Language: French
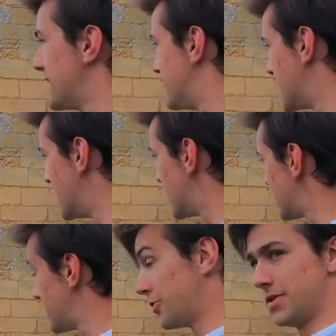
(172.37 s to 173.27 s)
qui vient
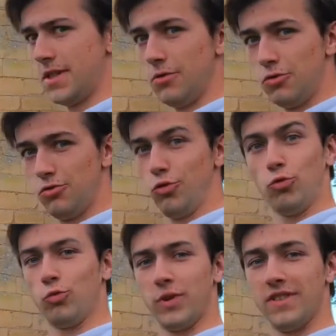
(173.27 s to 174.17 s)
là, alors c'est une
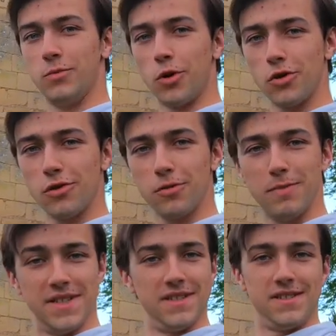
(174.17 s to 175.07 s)
toute petite brocante,
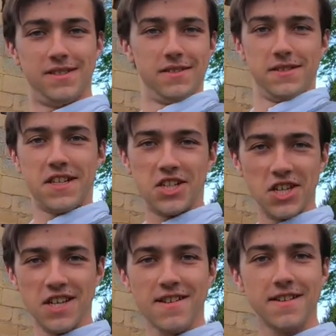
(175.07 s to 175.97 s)
mais c'est
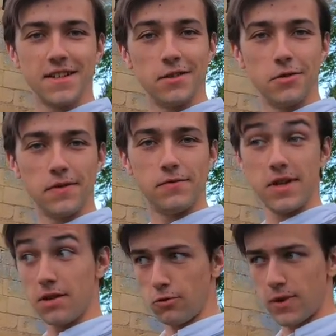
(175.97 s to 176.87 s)
génial, ça donne envie de
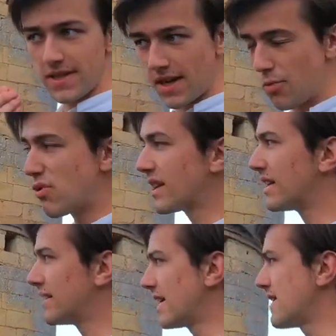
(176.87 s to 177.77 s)
venir. En tout cas, c'est un point
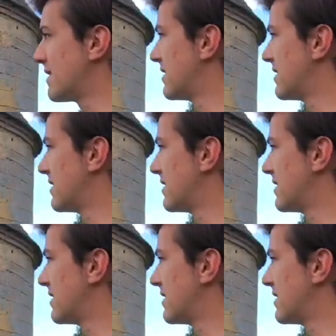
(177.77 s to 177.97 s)
d'intérêt.